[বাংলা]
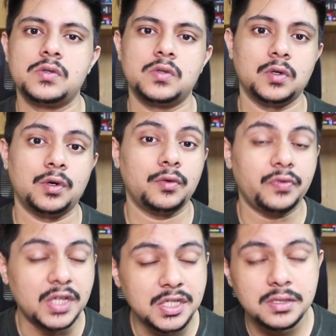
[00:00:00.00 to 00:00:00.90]
সো
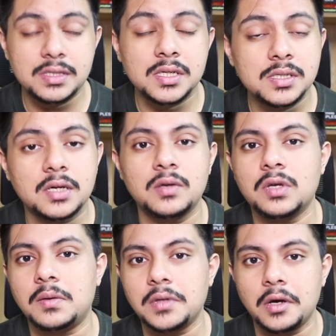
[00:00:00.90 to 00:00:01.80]
নিশ রিসার্চটা
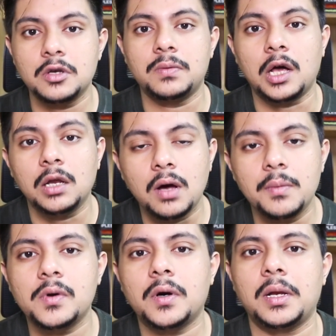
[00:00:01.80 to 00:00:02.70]
কিন্তু আমাদের একটু
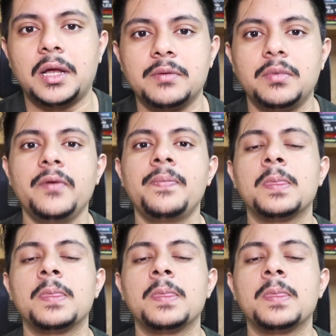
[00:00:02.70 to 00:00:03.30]
ভালোভাবে করা লাগবে